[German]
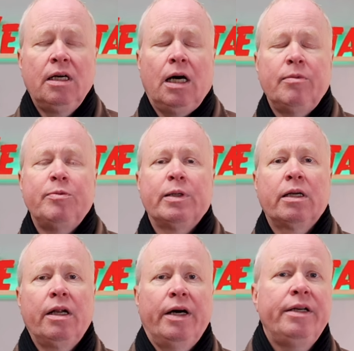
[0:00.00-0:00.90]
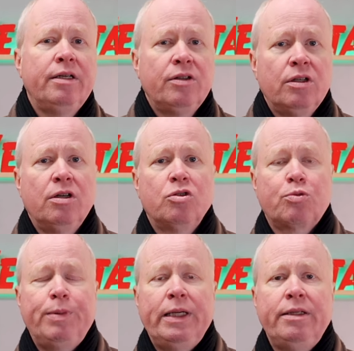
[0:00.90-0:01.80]
habe ich mit kleinen
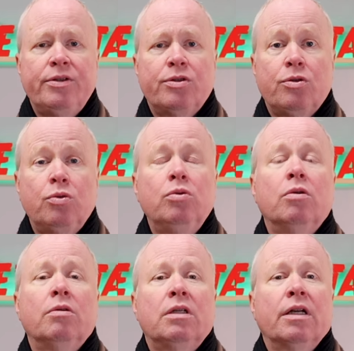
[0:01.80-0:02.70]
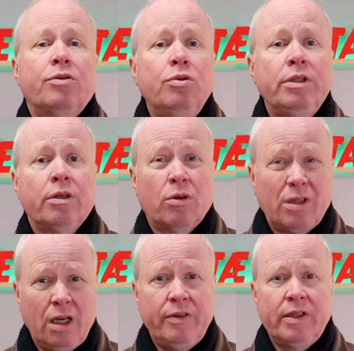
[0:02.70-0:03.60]
Spänen zu tun und natürlich auch
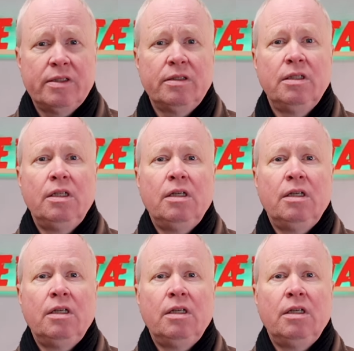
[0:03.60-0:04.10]
teilweise